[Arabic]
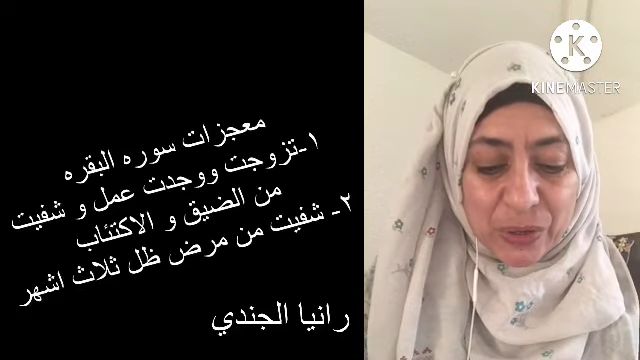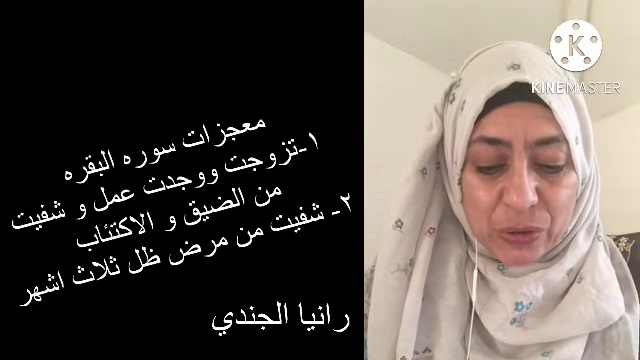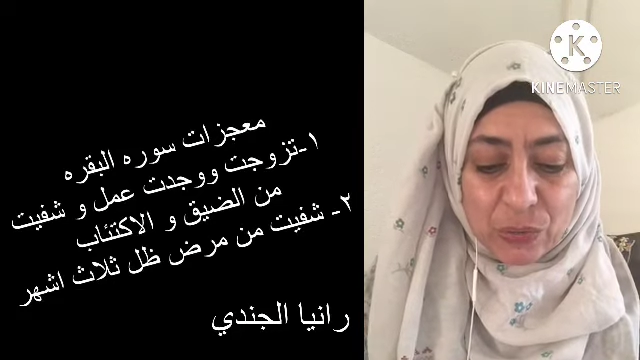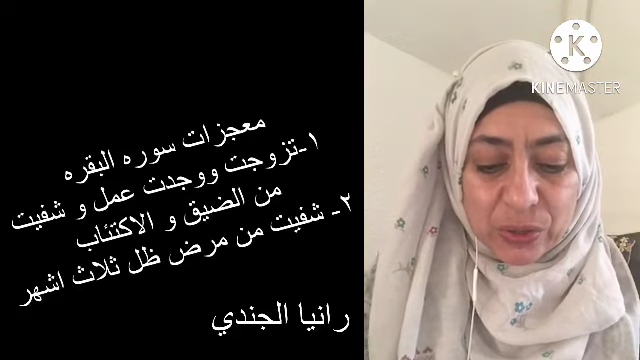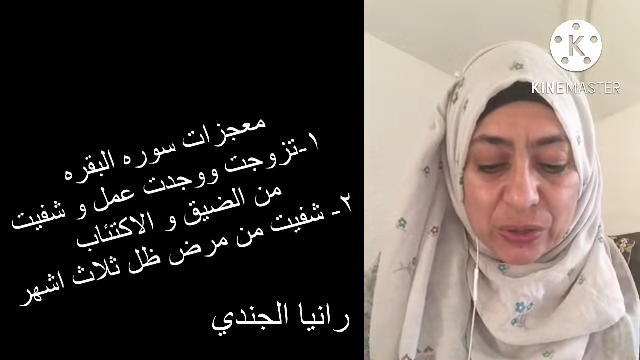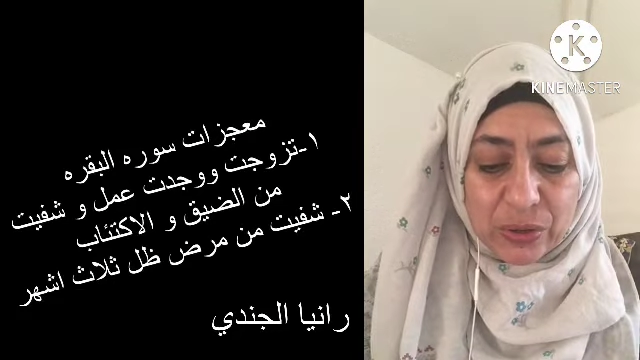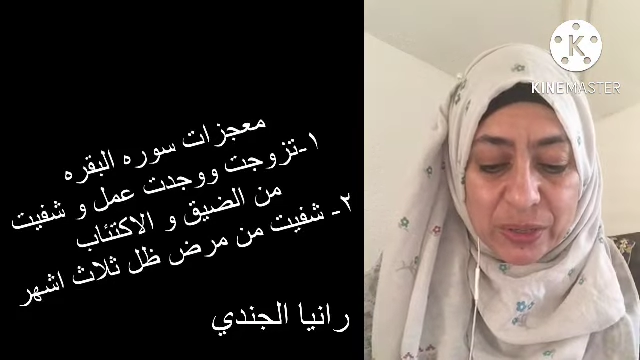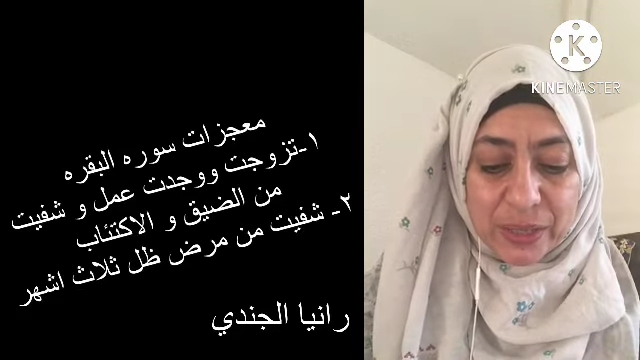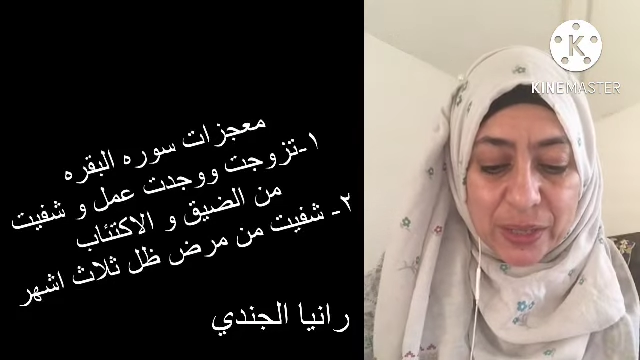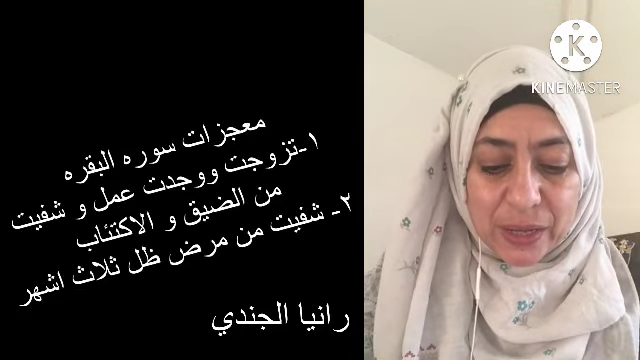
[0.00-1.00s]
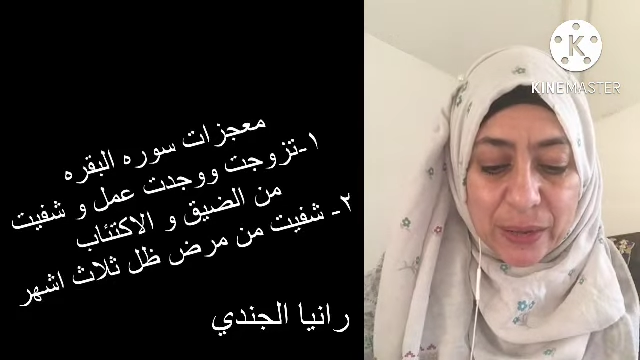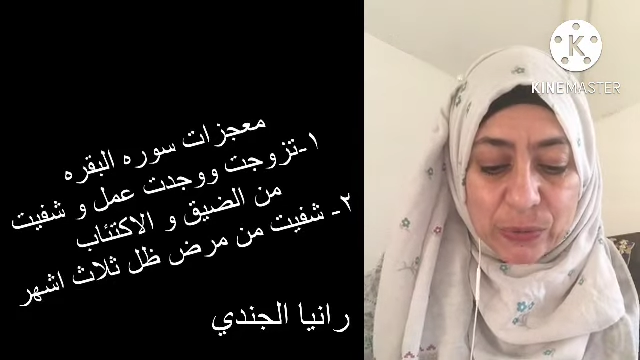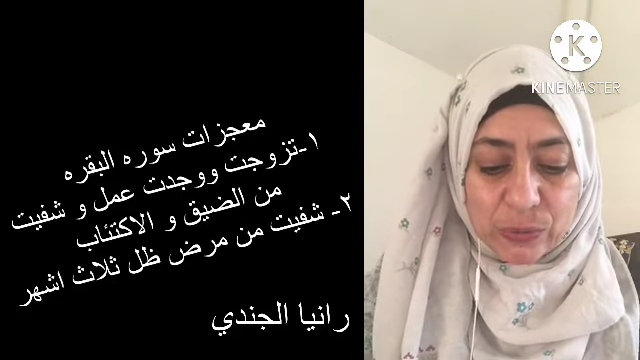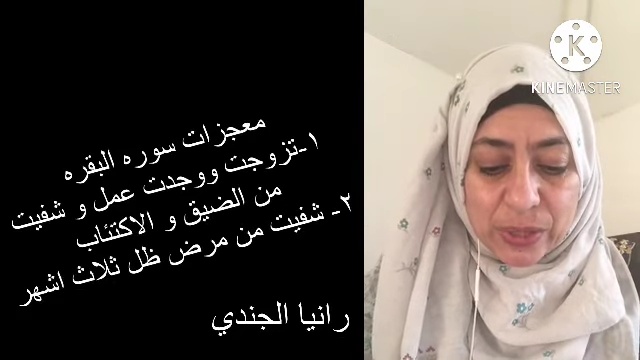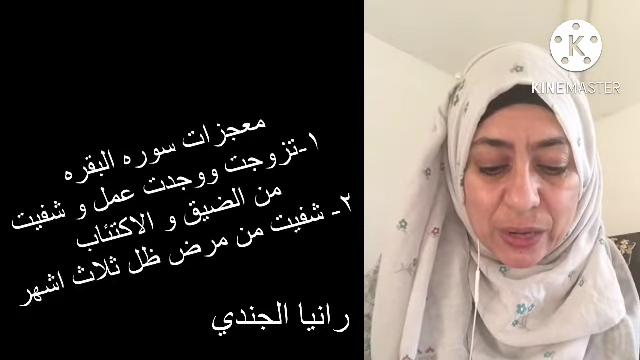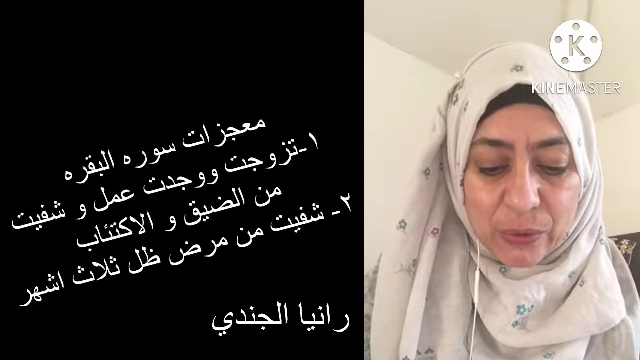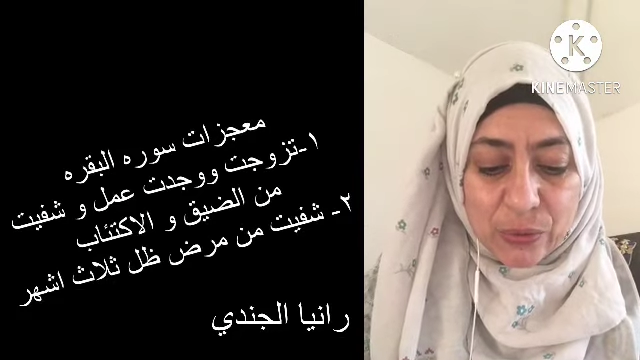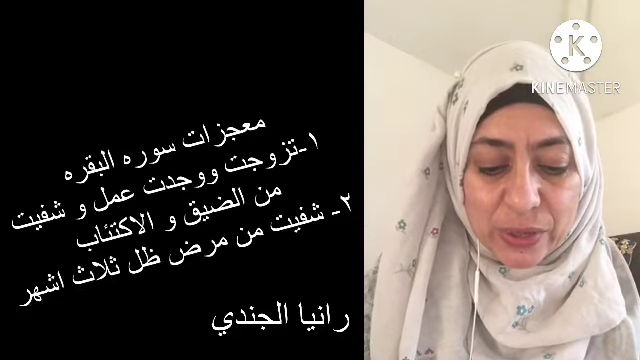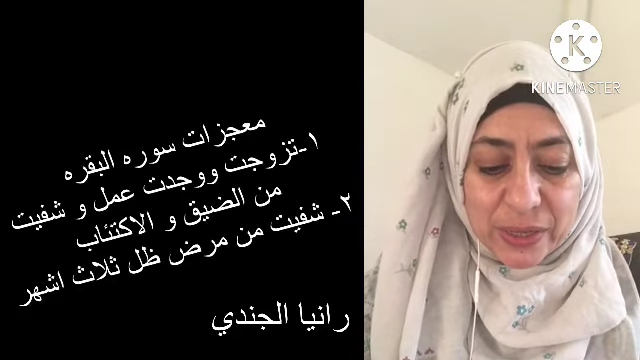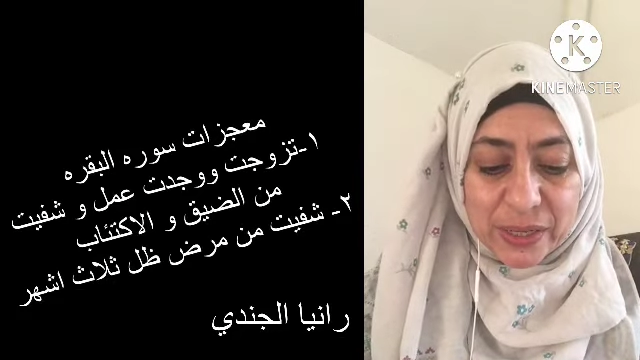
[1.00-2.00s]
والله الحمد لله
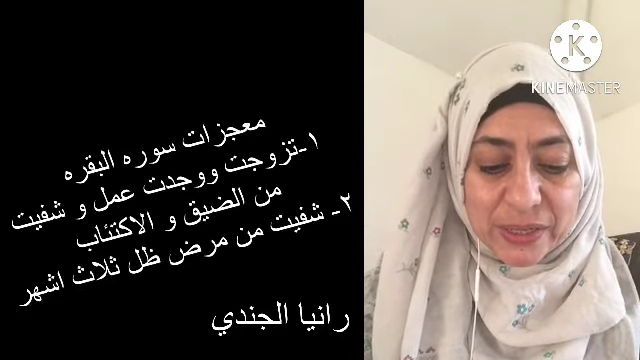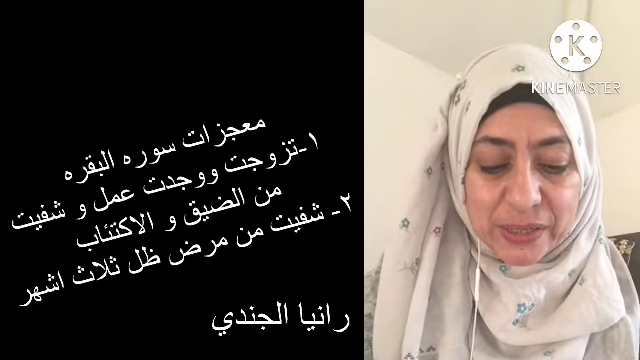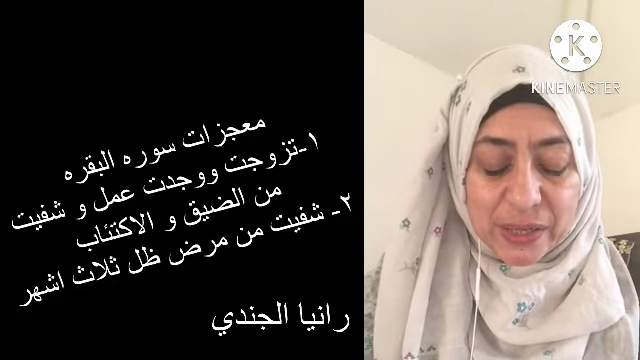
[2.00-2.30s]
وكل الناس